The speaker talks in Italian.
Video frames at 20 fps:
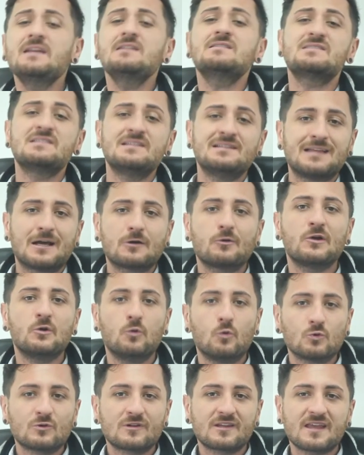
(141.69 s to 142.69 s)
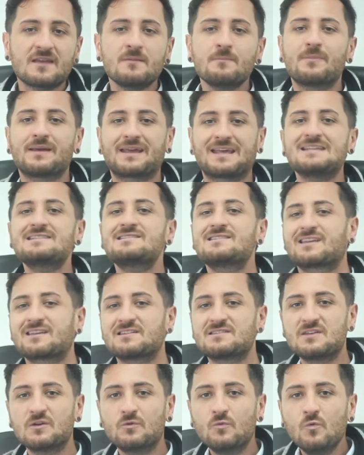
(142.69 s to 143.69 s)
Il sindaco inoltre, per essere
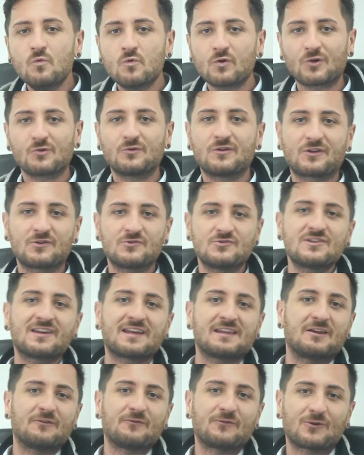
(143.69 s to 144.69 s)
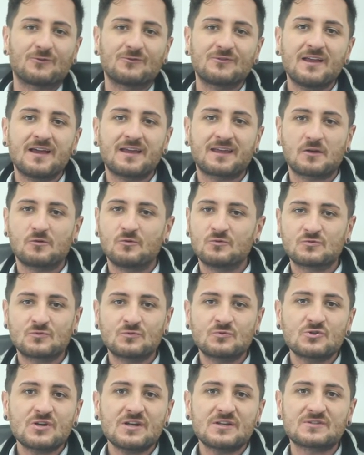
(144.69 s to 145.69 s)
sicuro di riuscire ad affrontare con
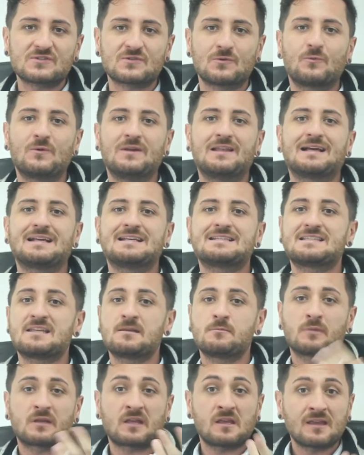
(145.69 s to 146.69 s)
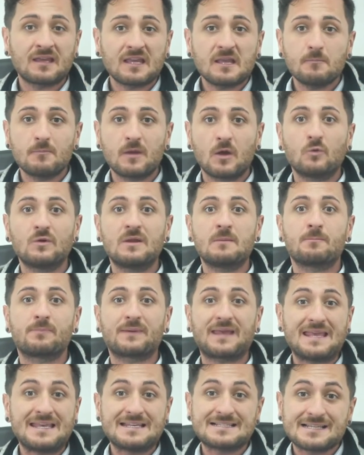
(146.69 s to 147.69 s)
successo quella che sembrerebbe
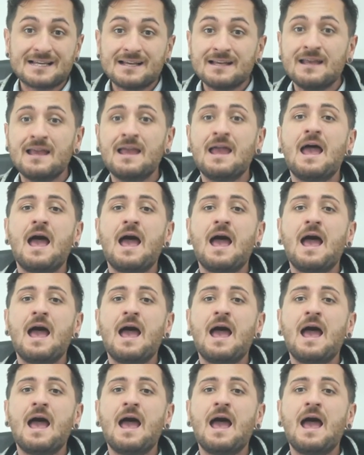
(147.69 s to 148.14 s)
un'impresa,